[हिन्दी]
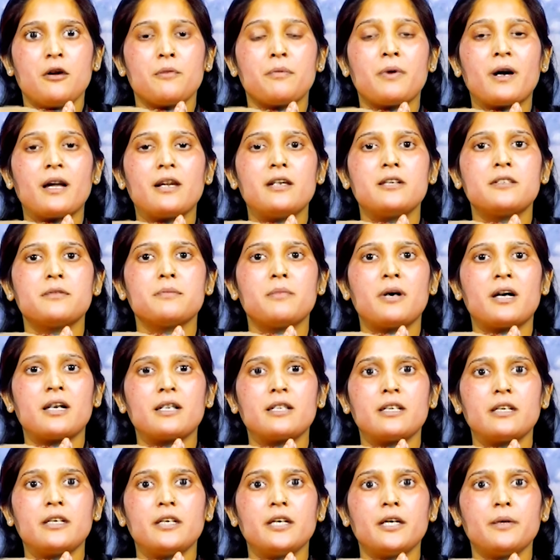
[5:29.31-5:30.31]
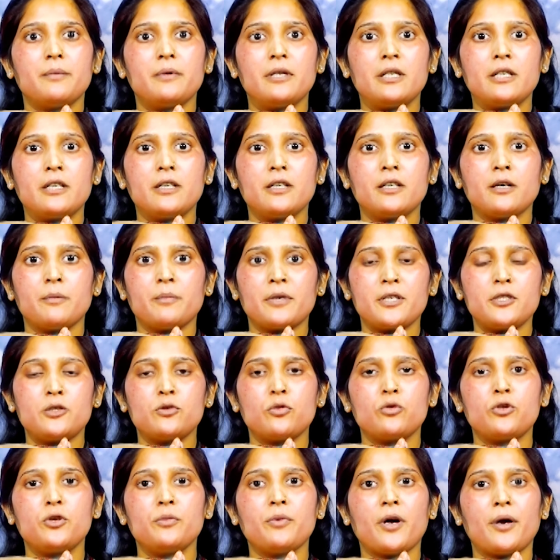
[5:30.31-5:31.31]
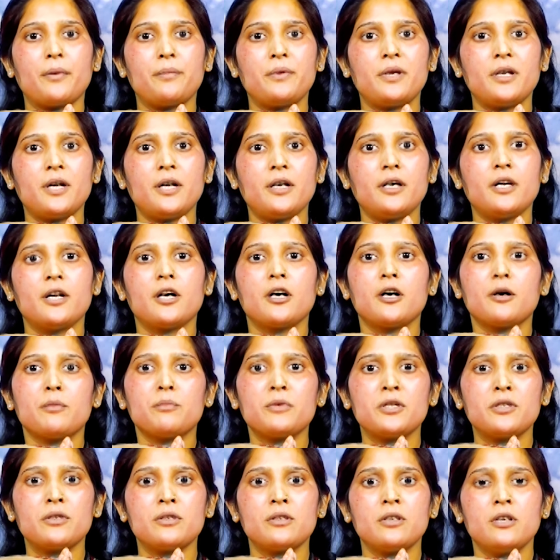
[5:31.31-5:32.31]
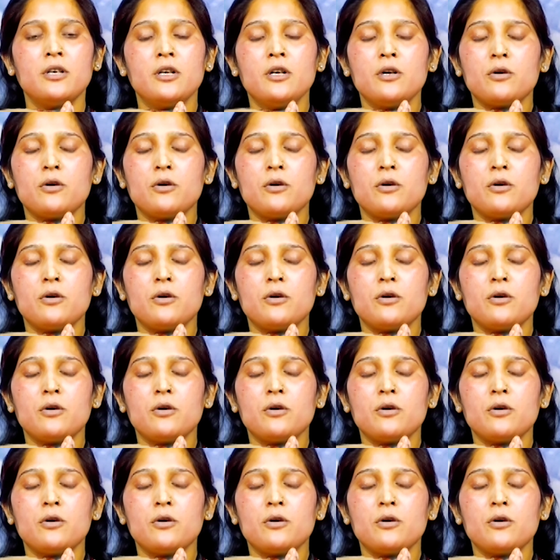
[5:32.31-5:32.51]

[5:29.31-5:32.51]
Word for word: फालिश मार गई है लेकिन हमारी छोटी भाभी है हमने